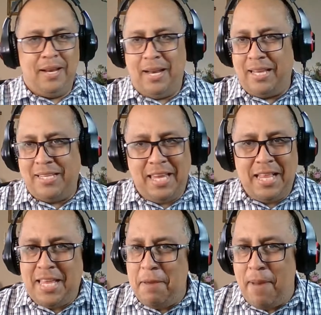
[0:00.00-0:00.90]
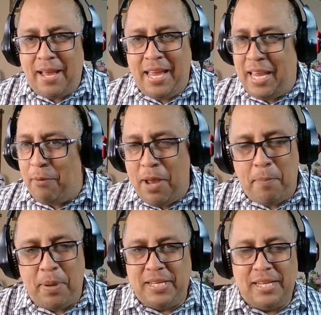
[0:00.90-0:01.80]
La siguiente imagen que voy
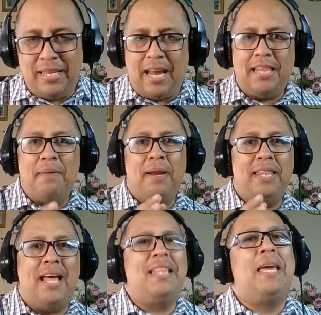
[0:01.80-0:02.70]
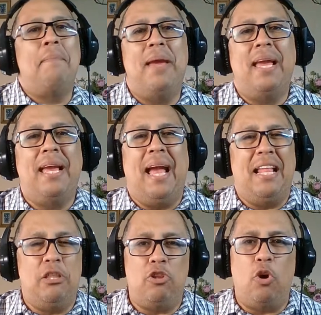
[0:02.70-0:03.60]
a presentar de verdad que me
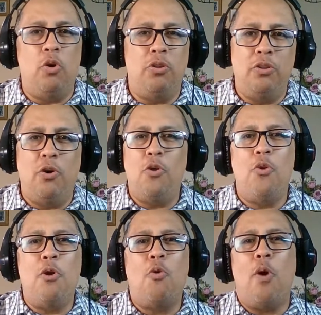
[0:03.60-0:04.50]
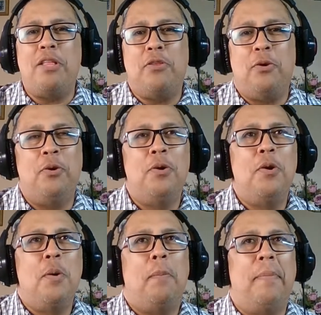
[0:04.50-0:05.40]
encantó. No, no encuentro
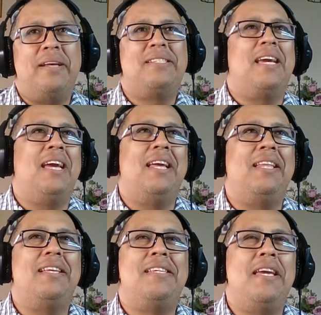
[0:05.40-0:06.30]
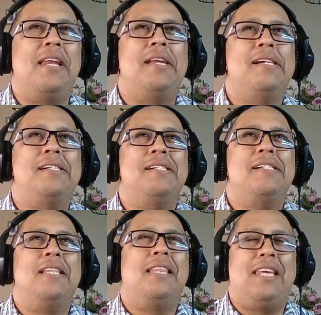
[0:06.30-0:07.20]
más que decir,
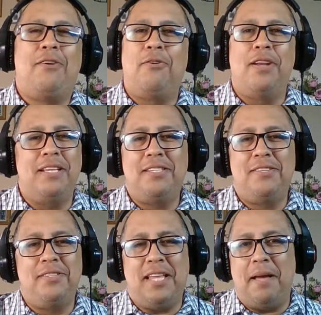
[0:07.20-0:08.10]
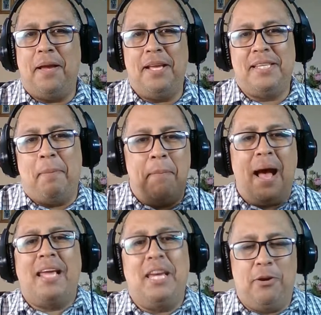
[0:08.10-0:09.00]
híjole, esto está, está
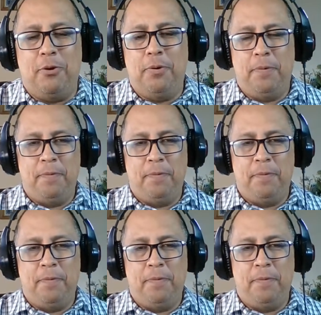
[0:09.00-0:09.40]
mágico.